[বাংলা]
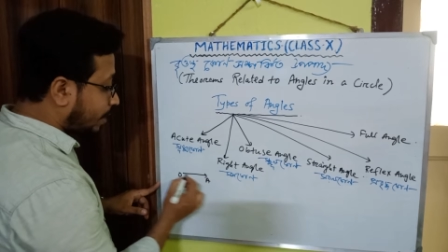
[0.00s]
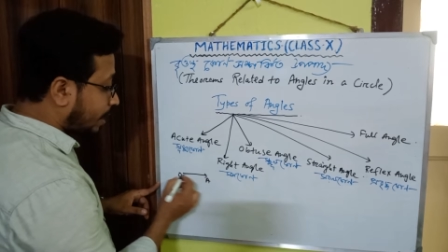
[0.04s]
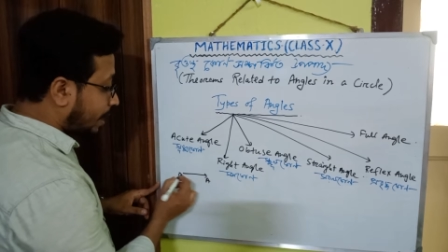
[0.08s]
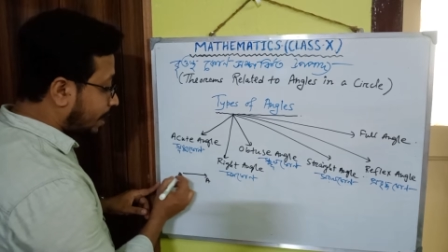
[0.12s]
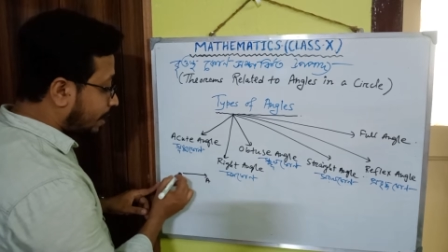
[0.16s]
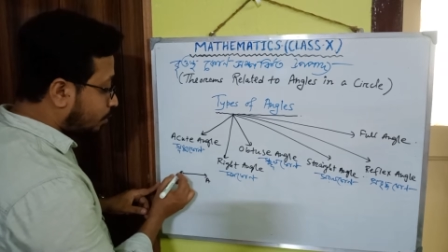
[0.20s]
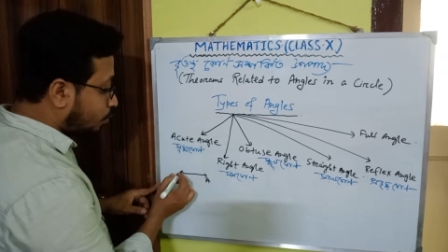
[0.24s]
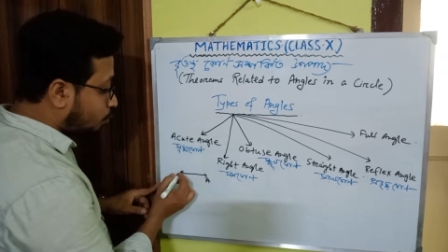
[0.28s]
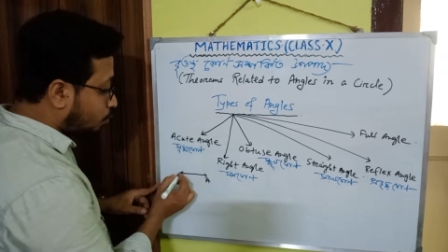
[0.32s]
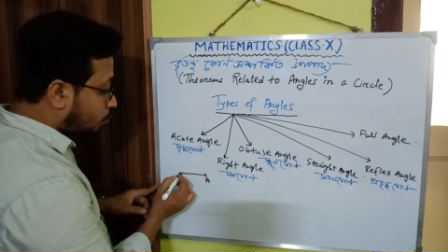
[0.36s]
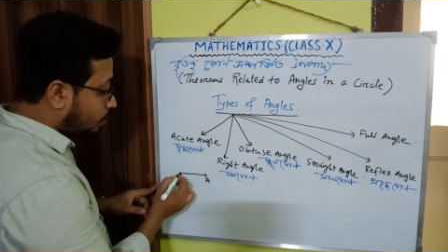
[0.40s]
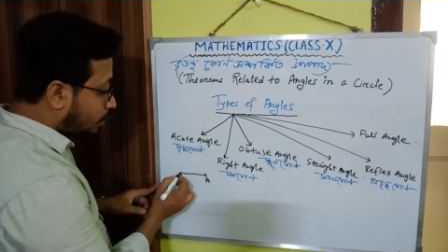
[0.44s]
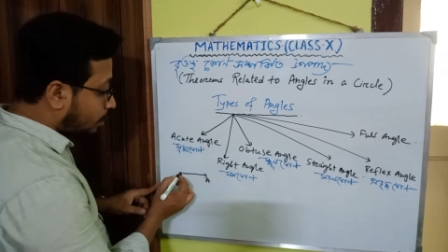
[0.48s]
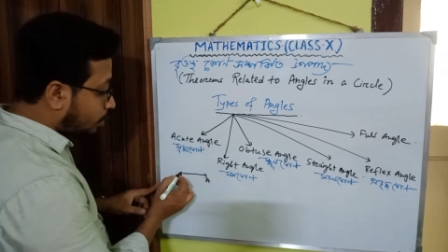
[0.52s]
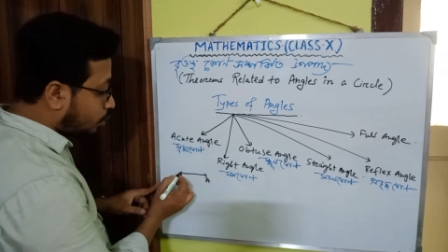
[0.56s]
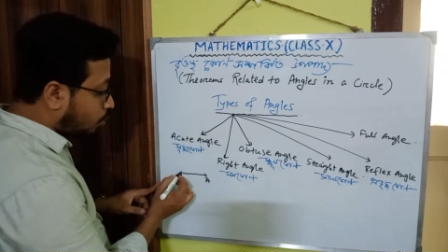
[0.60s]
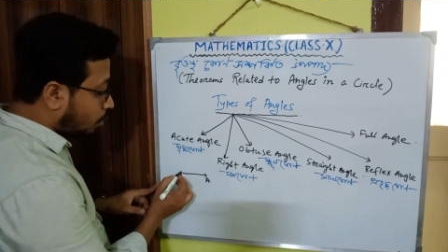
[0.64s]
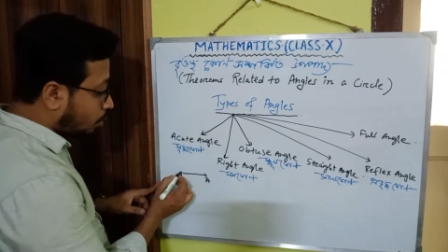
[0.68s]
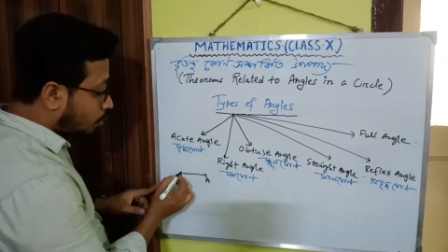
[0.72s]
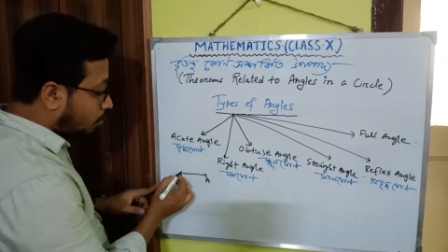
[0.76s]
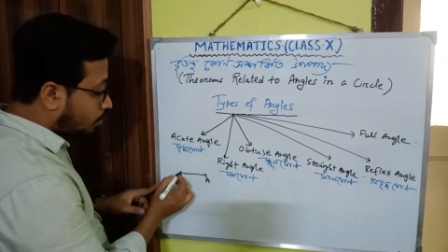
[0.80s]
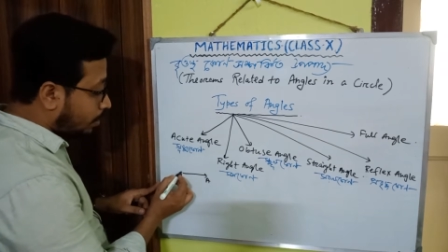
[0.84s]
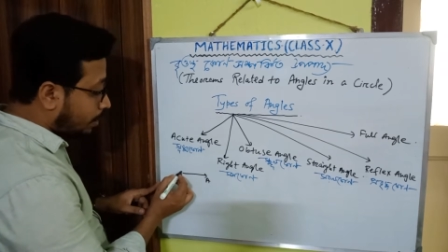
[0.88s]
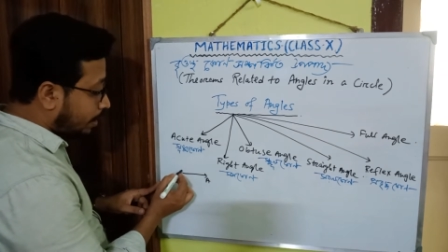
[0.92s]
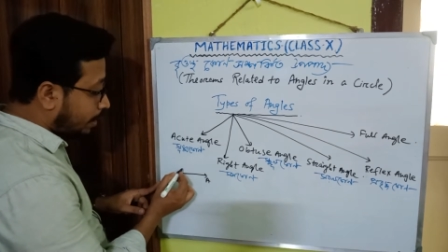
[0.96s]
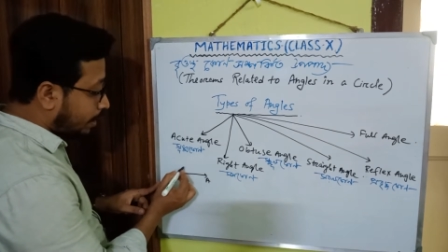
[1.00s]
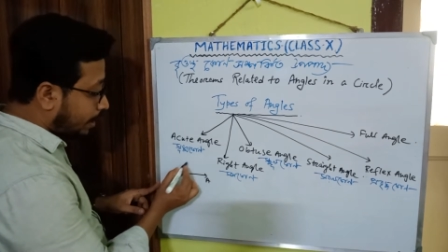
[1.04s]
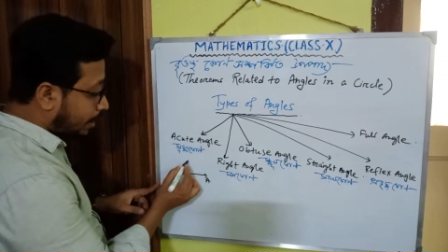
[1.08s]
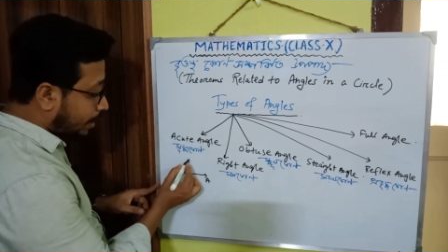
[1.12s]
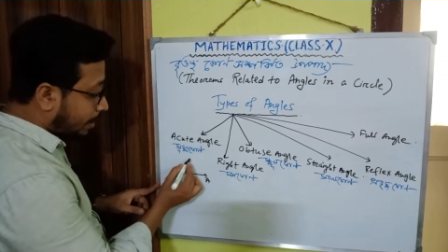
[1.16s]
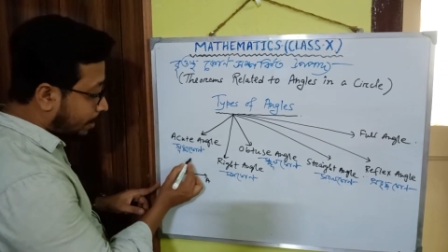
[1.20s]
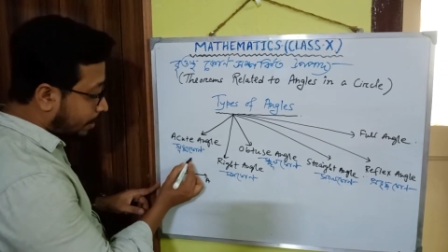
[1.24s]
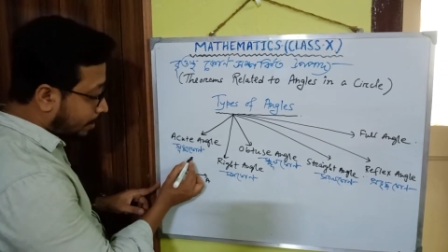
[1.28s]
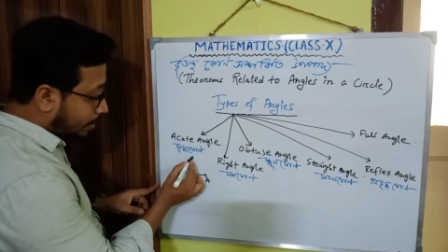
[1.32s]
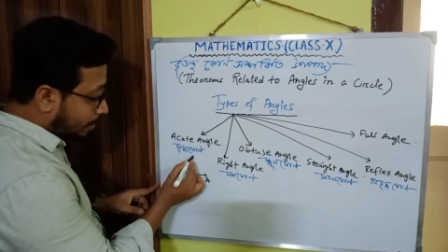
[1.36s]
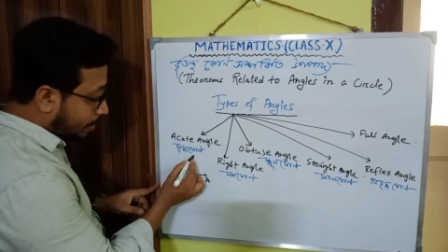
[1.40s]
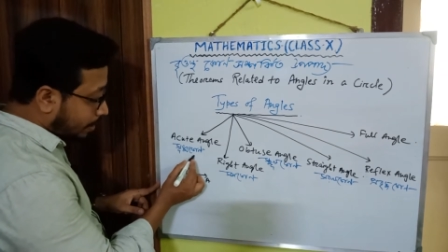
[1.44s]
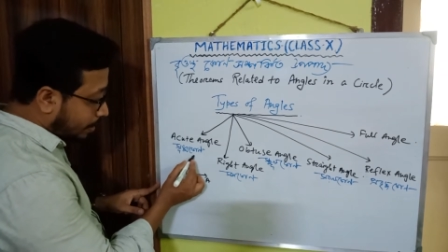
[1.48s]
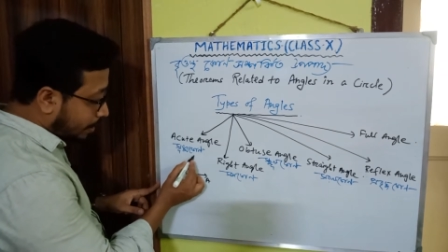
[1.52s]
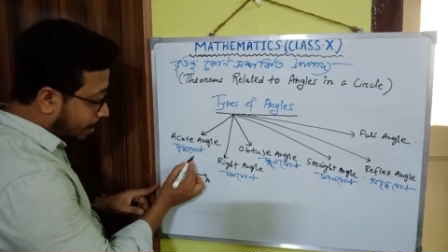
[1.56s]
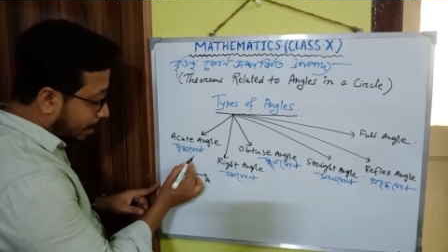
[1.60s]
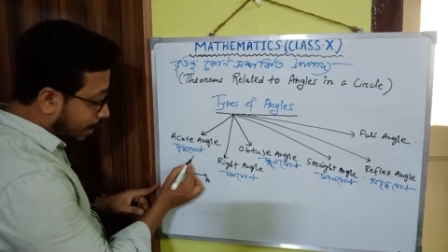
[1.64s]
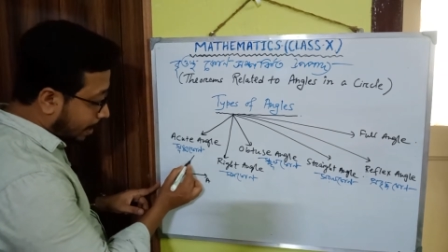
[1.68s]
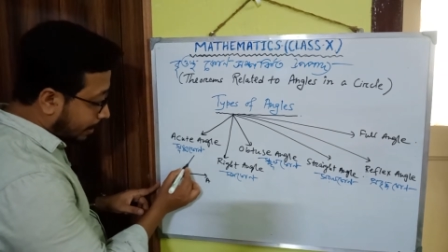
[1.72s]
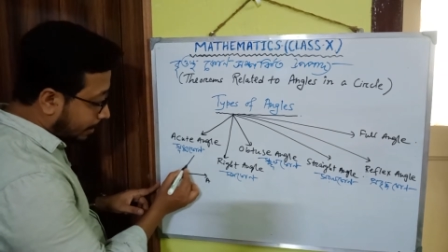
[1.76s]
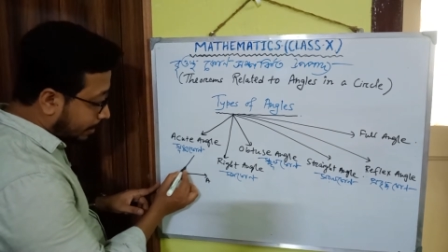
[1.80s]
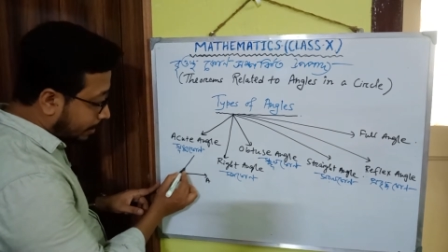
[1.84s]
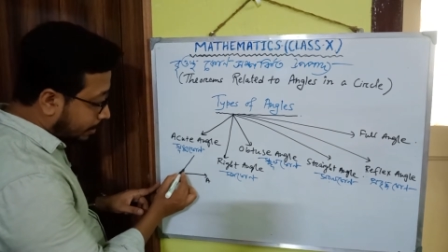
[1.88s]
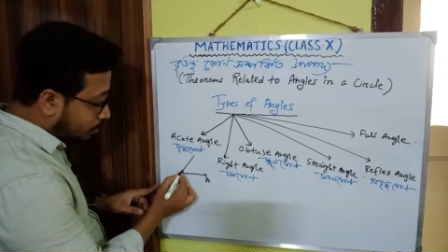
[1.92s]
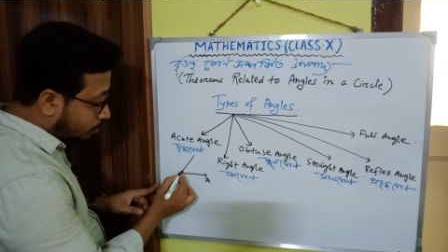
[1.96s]
এই দুটি সরলরেখা
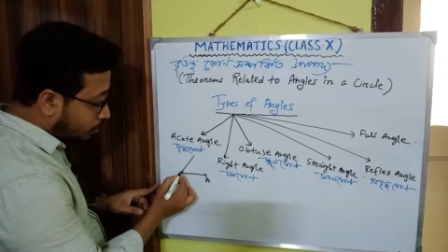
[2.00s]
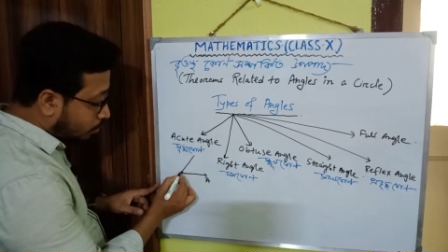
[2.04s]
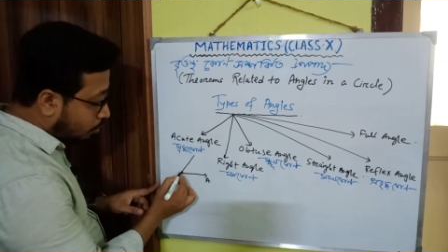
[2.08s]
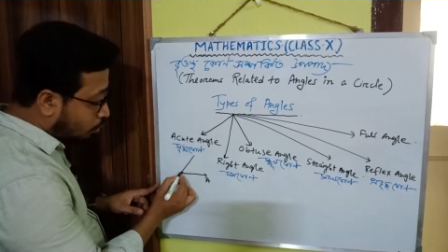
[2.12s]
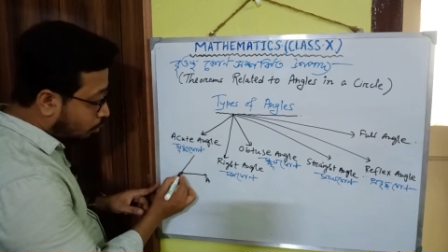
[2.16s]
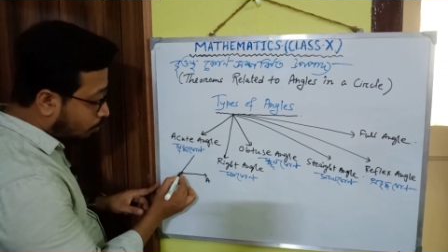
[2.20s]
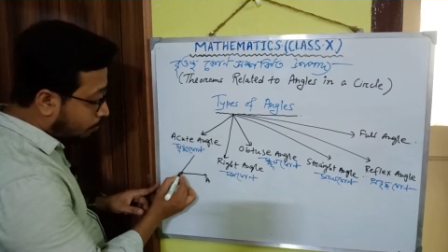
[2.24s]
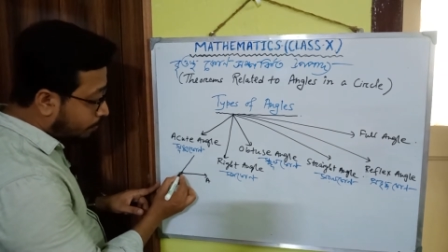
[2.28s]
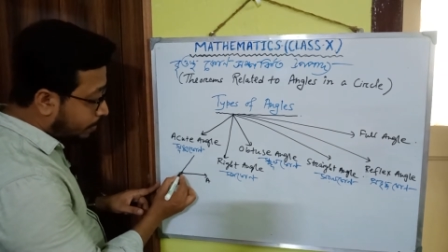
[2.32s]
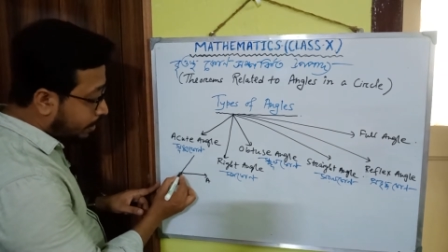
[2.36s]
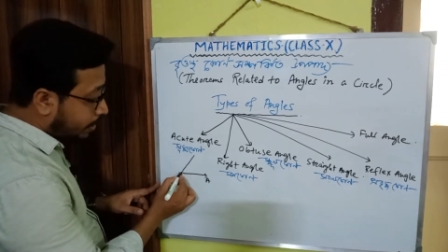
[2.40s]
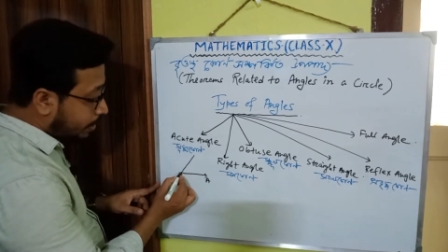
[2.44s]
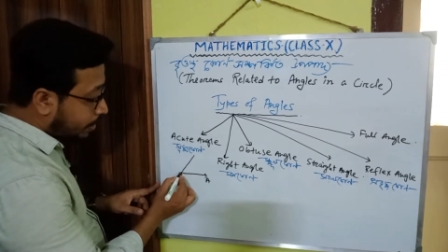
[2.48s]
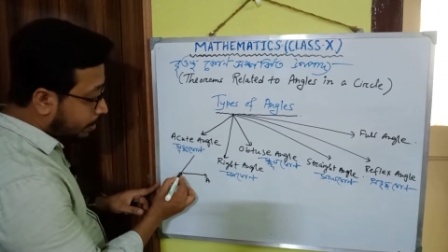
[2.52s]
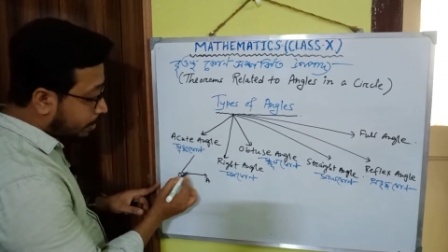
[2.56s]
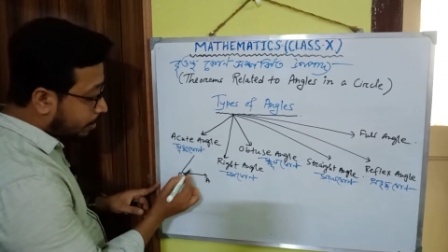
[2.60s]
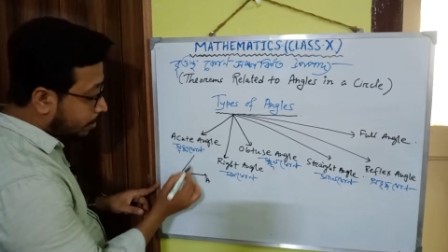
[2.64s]
আরেকটি হলো ওবি